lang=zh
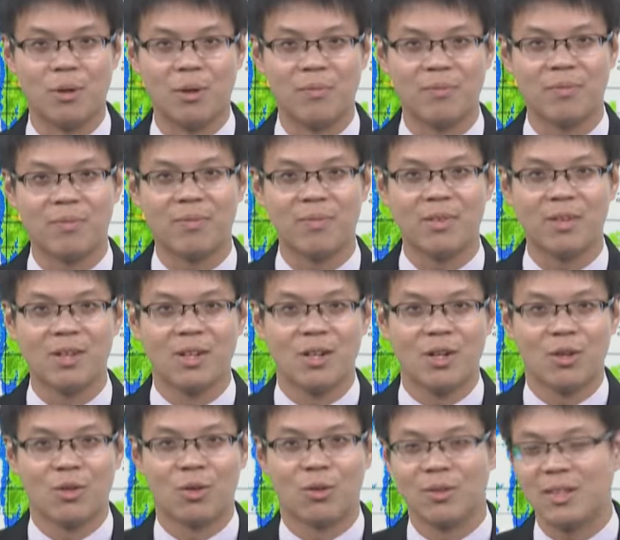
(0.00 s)
们。
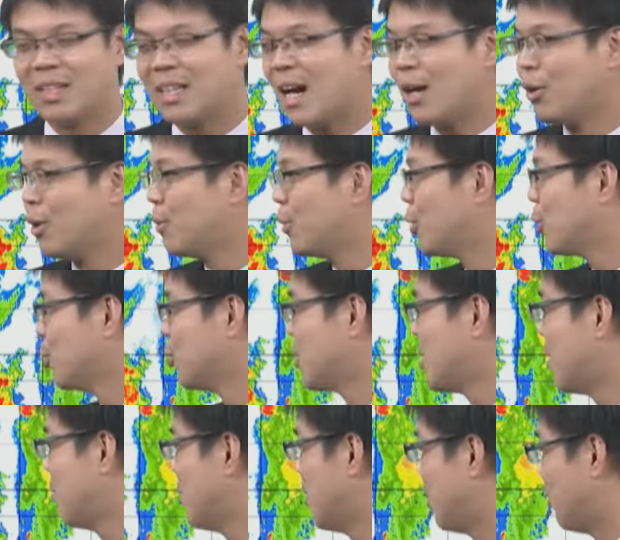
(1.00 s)
从雷达回波图
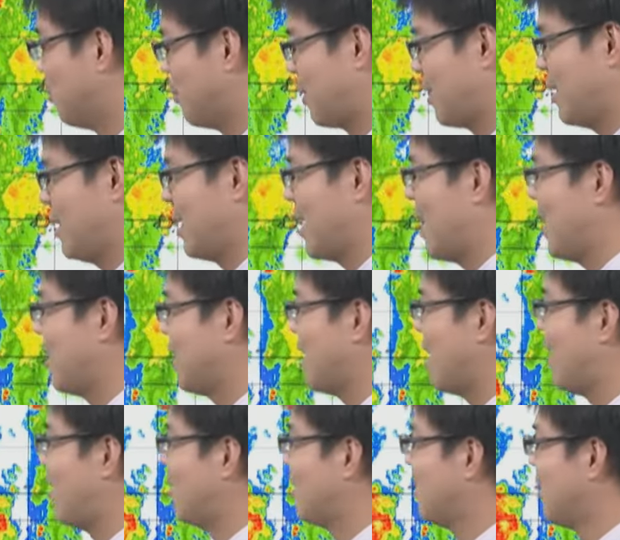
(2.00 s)
上面，我们可以看
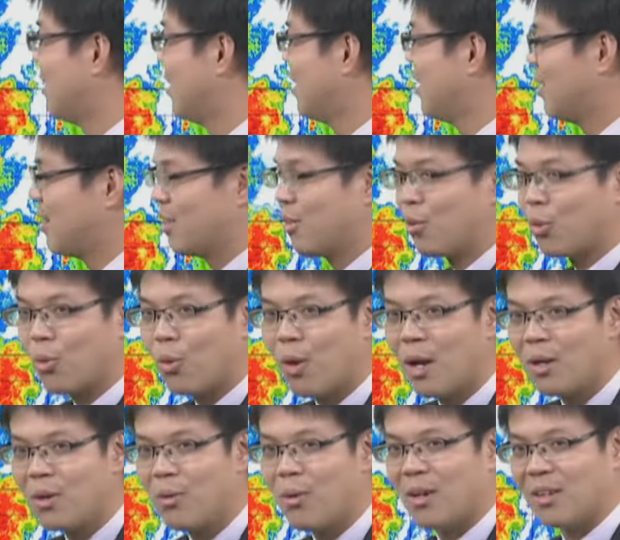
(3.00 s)
到。
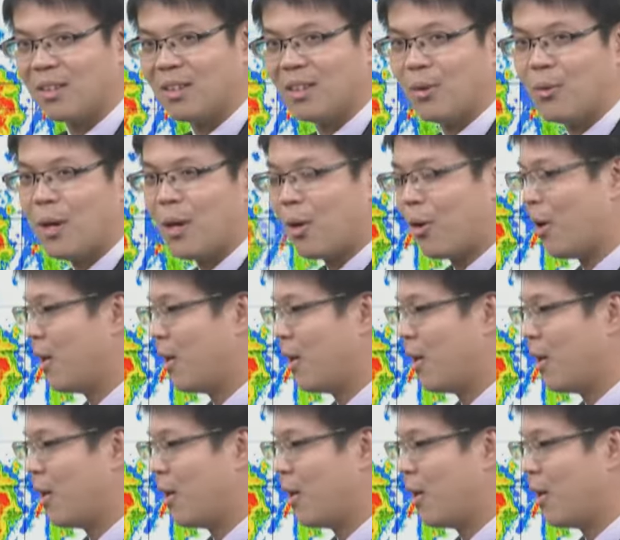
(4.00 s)
宽广的外